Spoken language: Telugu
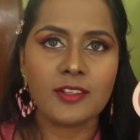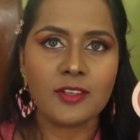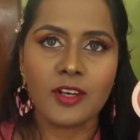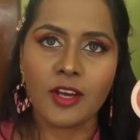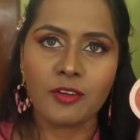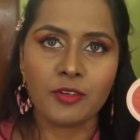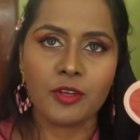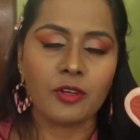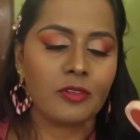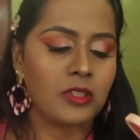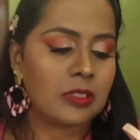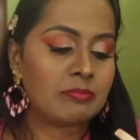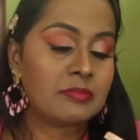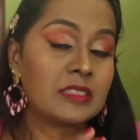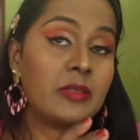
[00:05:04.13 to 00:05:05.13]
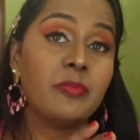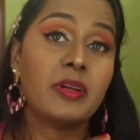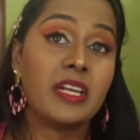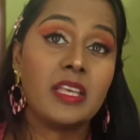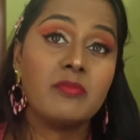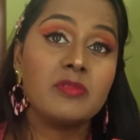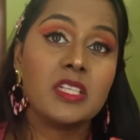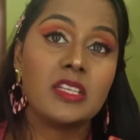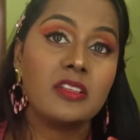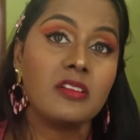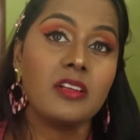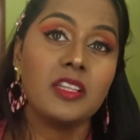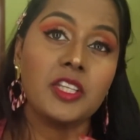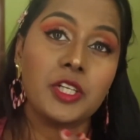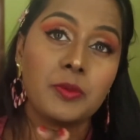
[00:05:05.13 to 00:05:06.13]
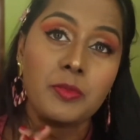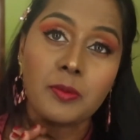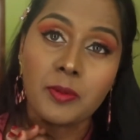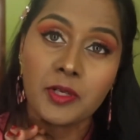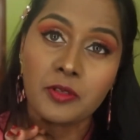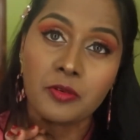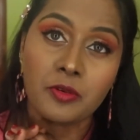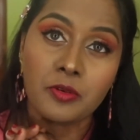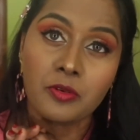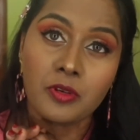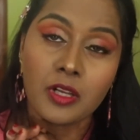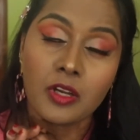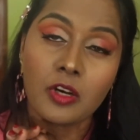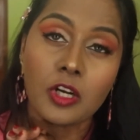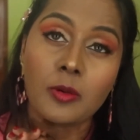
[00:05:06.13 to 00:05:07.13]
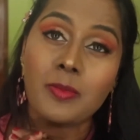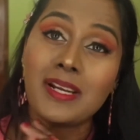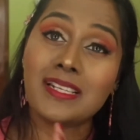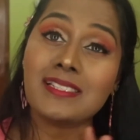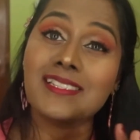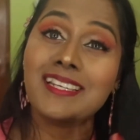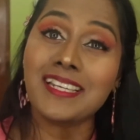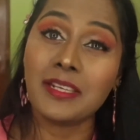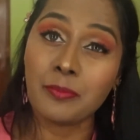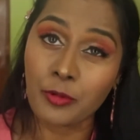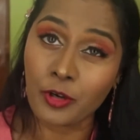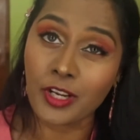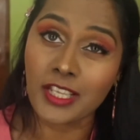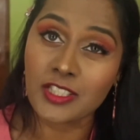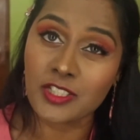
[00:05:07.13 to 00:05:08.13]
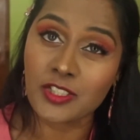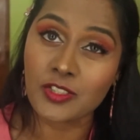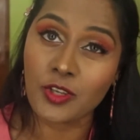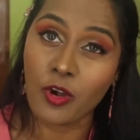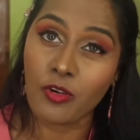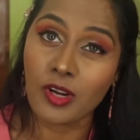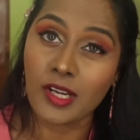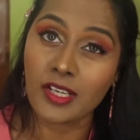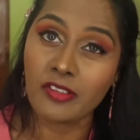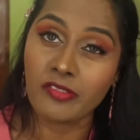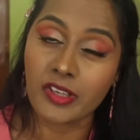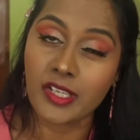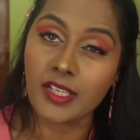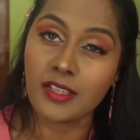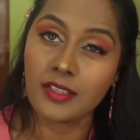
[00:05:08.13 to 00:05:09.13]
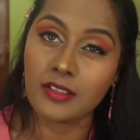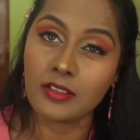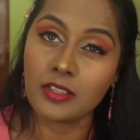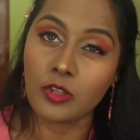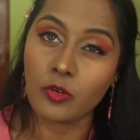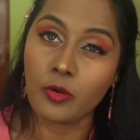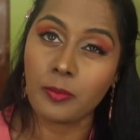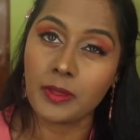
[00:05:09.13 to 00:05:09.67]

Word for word: లేదో నాకు డౌట్ బట్ ఏం చేద్దాం అంత డబ్బులు పెట్టి కొనుక్కున్నా కూడా మన స్కిన్ ప్రొటెక్ట్ చేసుకోవాలంటే వన్ ఇయర్ తర్వాత